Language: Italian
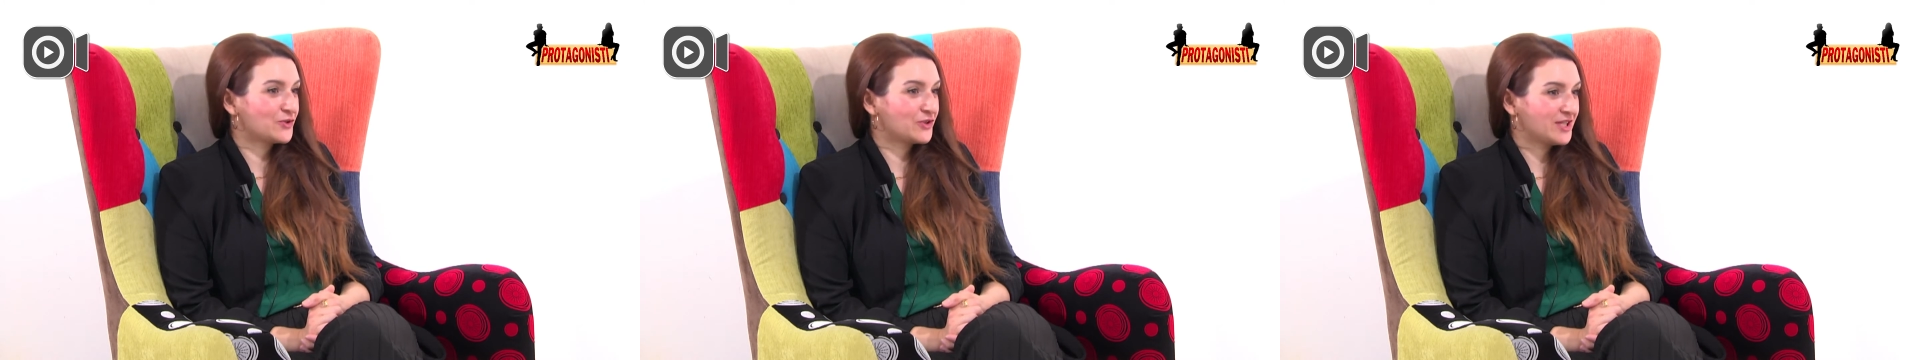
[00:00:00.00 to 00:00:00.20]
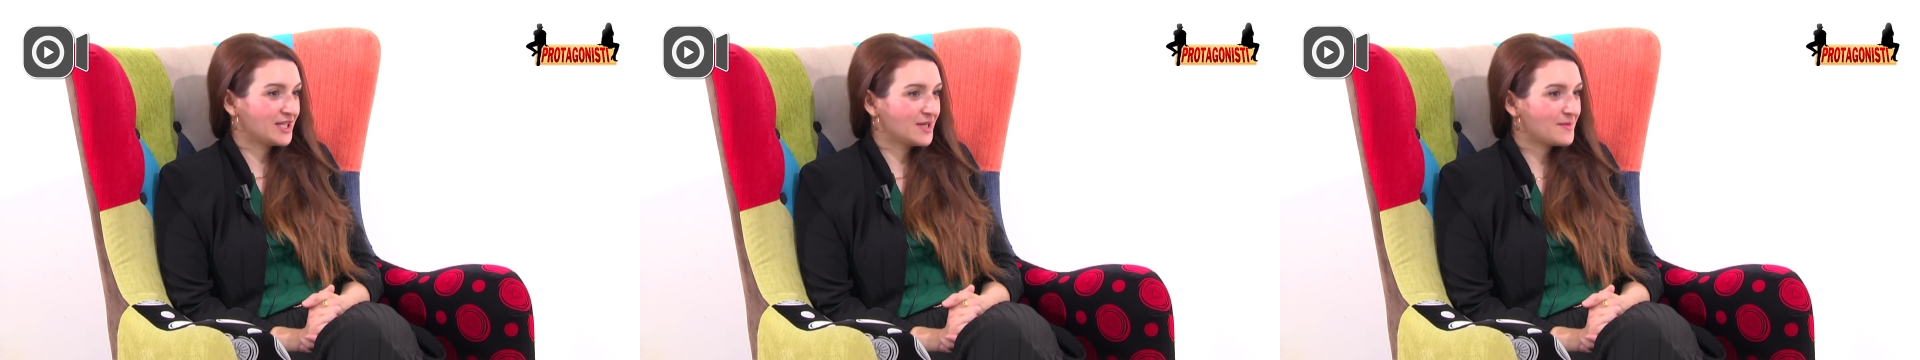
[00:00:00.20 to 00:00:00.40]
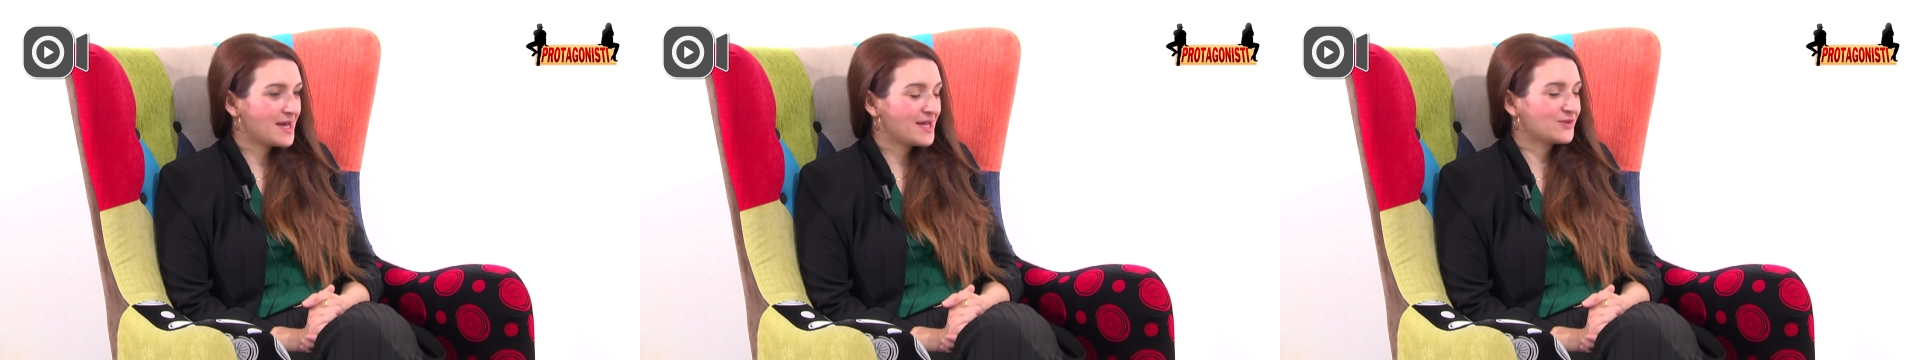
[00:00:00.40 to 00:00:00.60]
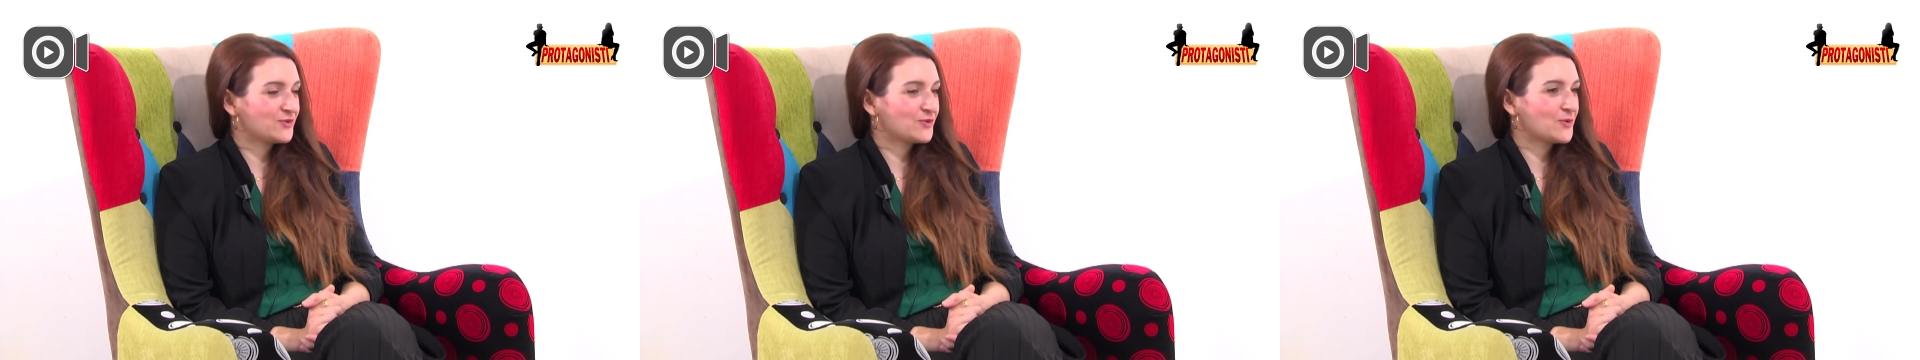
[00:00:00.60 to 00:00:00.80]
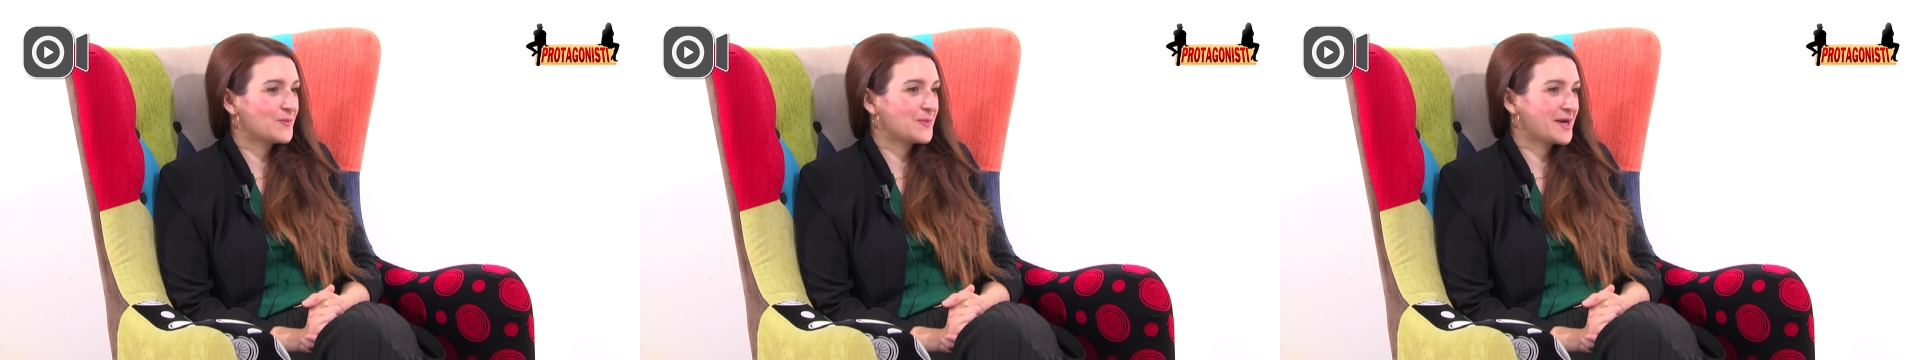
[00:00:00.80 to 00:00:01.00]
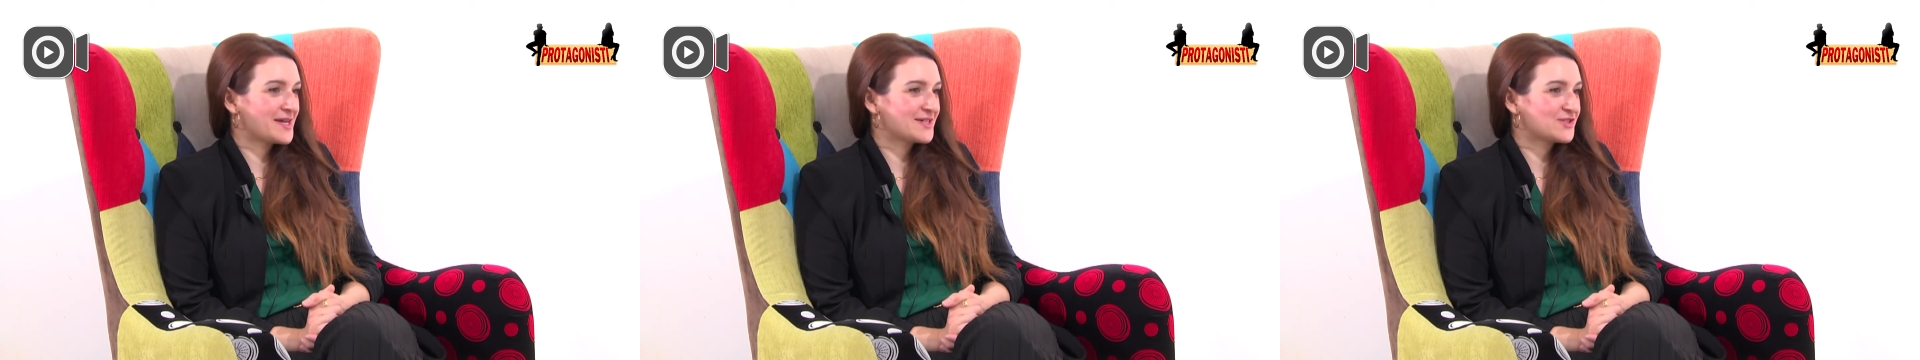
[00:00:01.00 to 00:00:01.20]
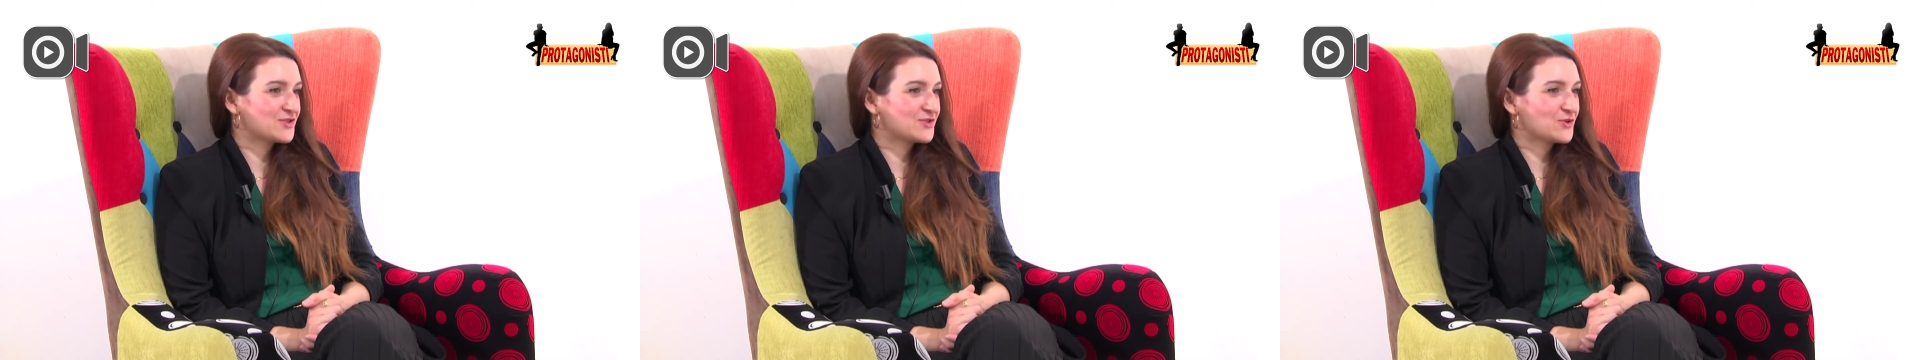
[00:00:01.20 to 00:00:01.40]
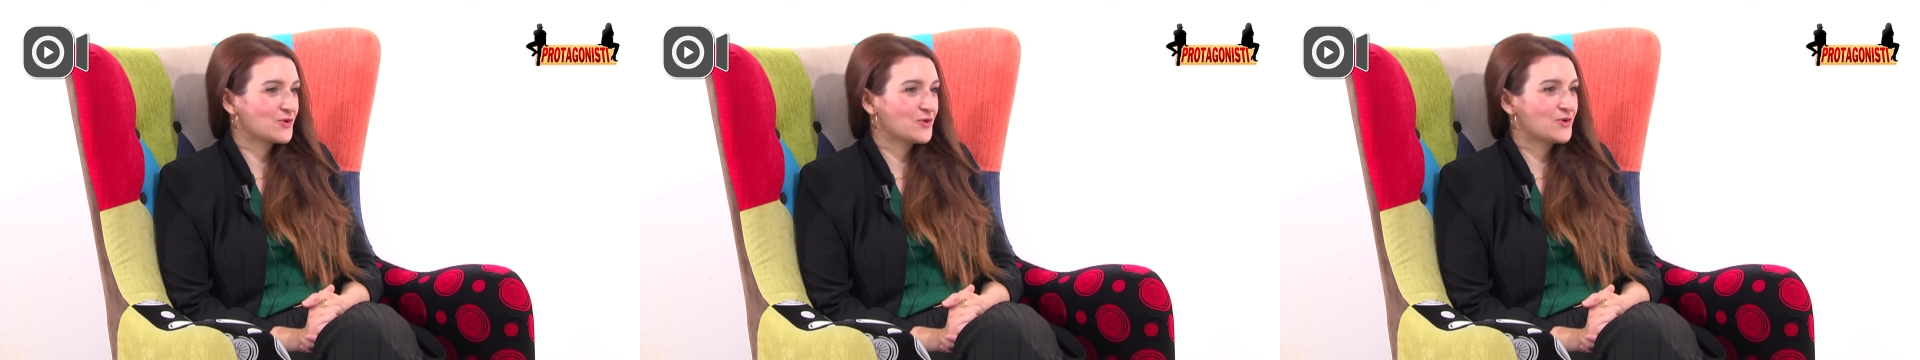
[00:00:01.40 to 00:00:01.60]
ordinamento
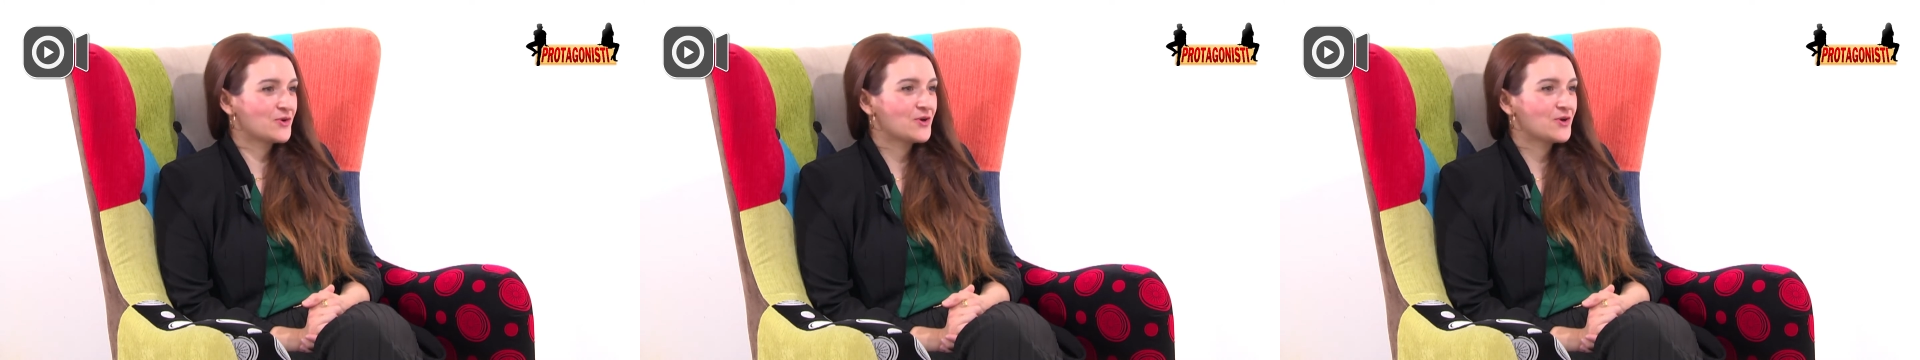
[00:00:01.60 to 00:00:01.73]
presso